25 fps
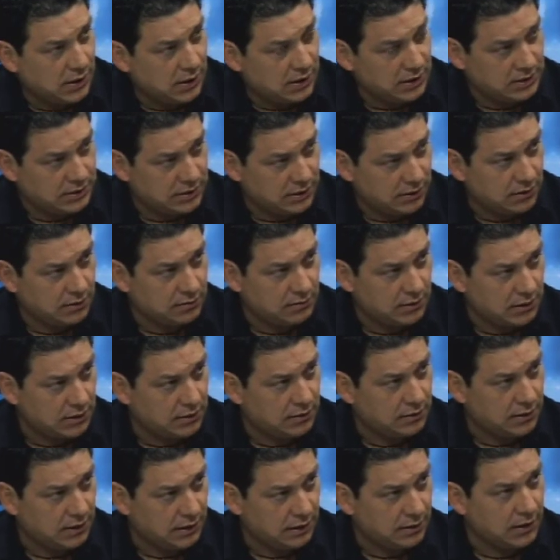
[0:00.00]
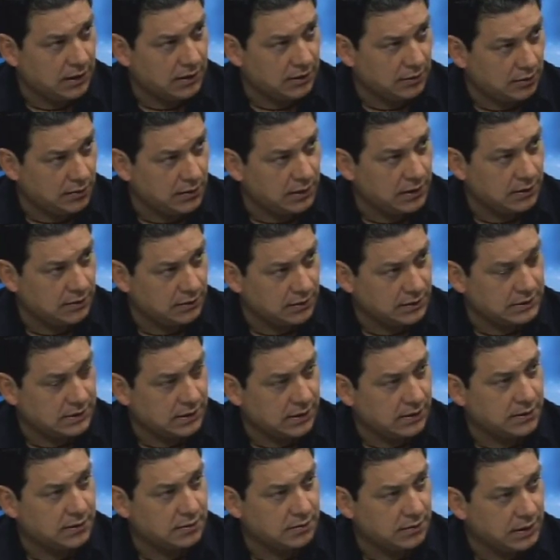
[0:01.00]
al Estado de México, al, gobierno del
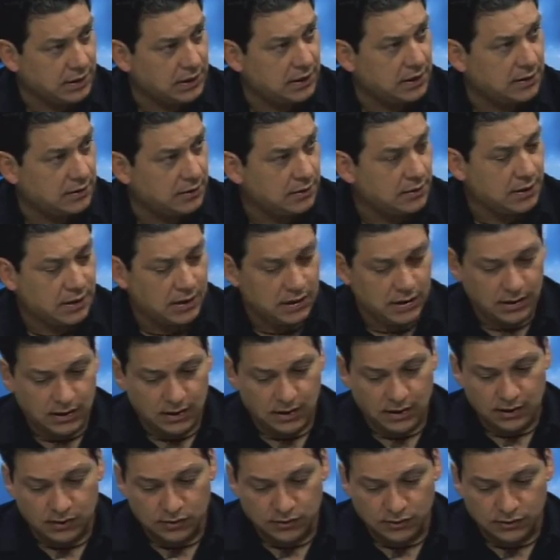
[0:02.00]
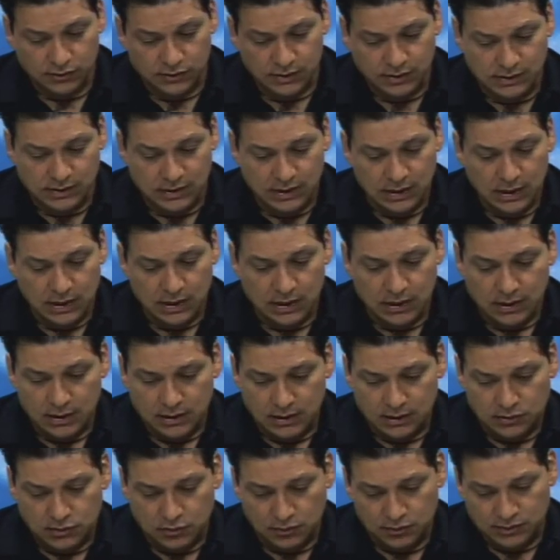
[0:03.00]
Estado de México. Sí, sin Entonces,
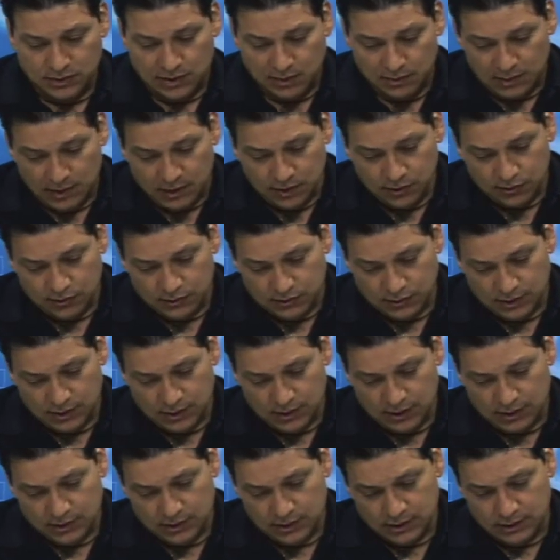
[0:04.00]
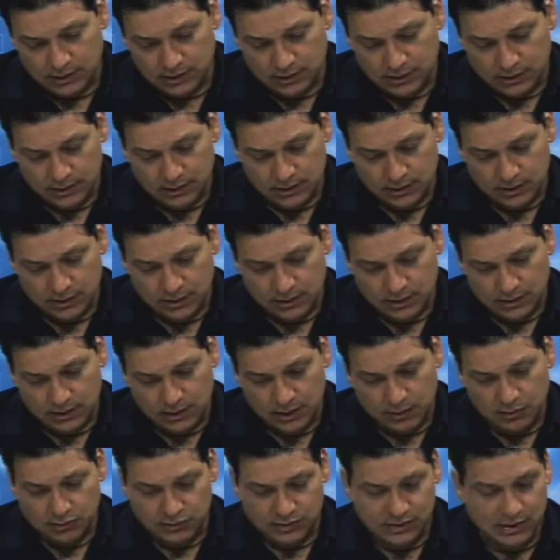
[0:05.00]
somos amigos, eh,
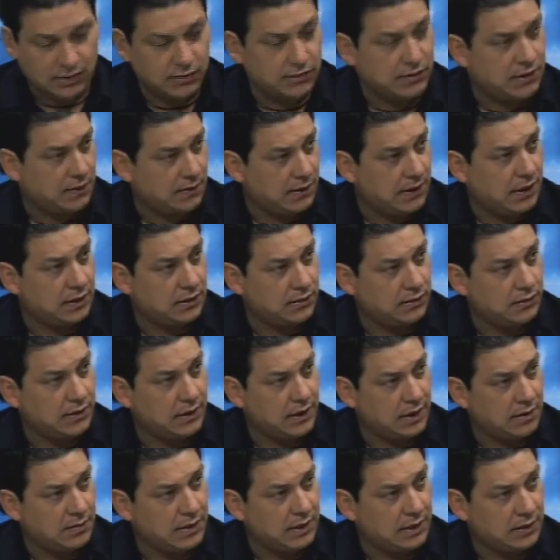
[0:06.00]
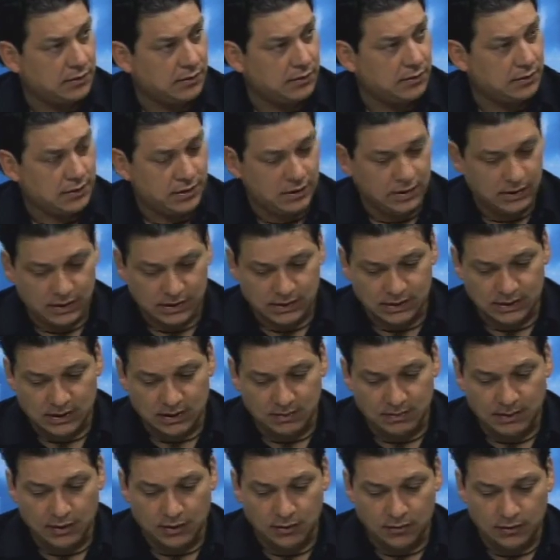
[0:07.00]
hemos estado trabajando de la mano en este
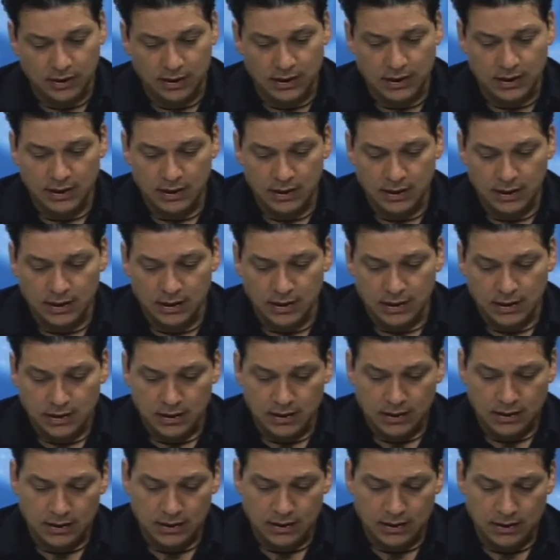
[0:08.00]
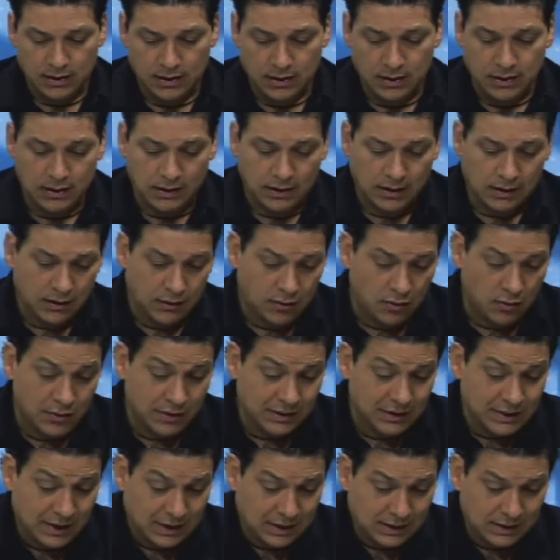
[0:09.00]
tema con él y
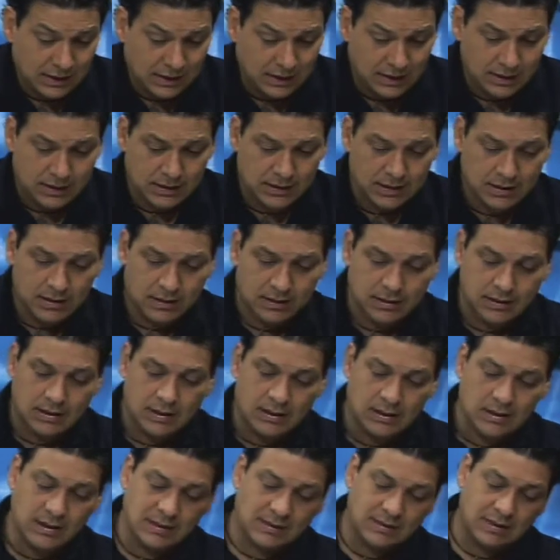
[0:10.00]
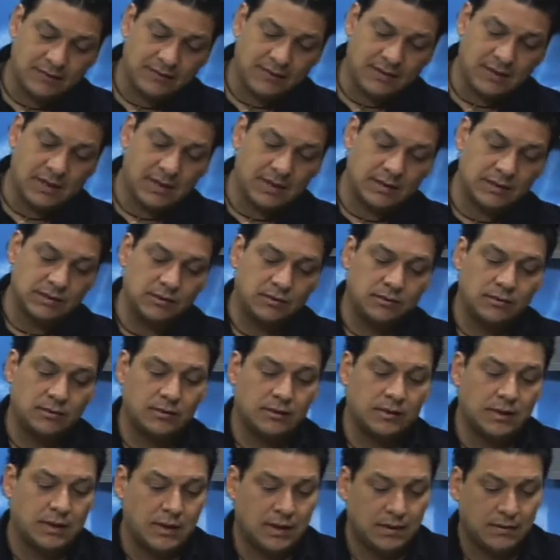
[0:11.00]
comentarte que de, de esta
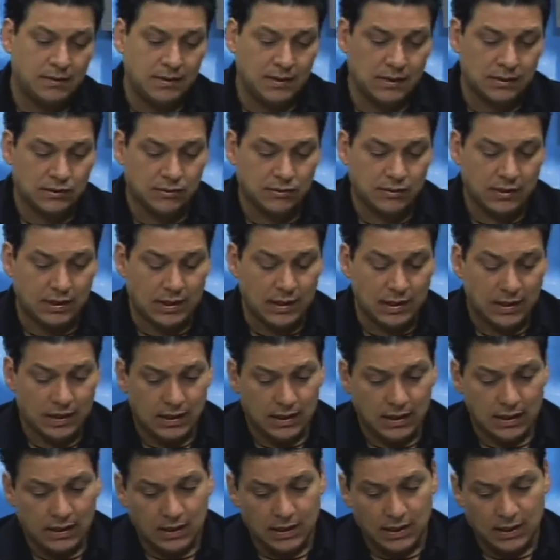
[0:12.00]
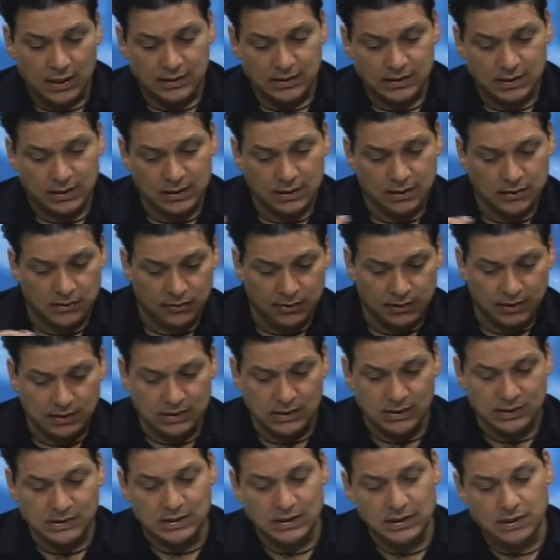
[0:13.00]
federación a nivel nacional han salido
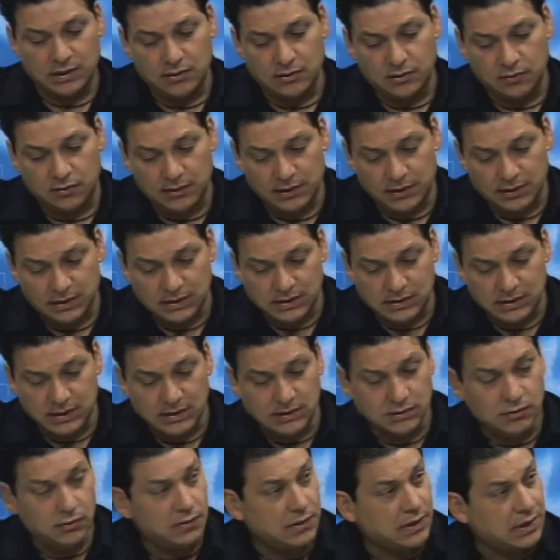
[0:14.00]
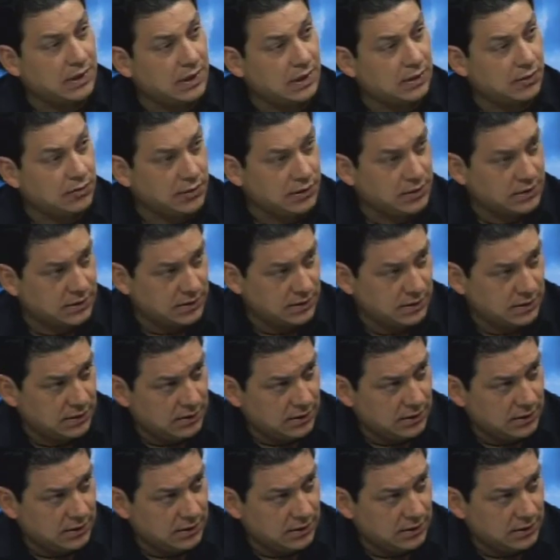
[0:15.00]
25 o 26 gobernadores